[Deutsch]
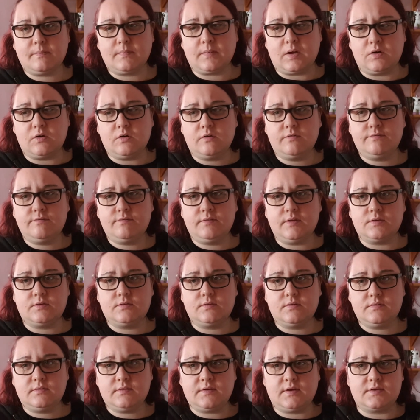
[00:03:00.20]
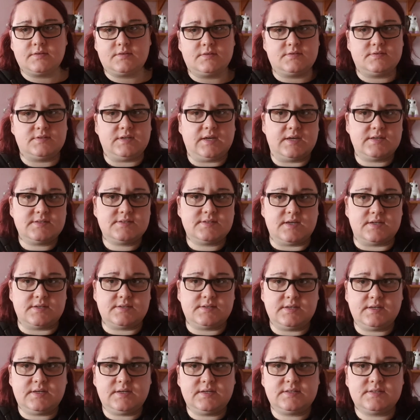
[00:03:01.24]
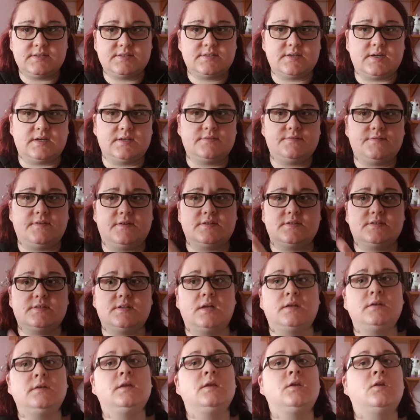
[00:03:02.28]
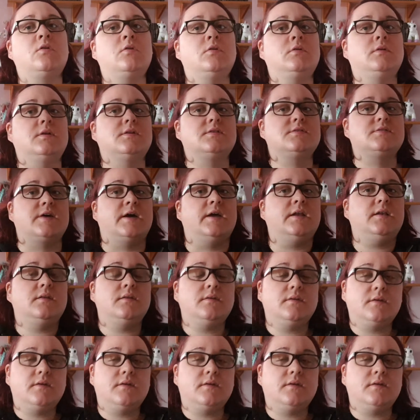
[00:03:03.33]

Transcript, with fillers: auch also sehr, sehr dick. Das hat fast an die 900 Seiten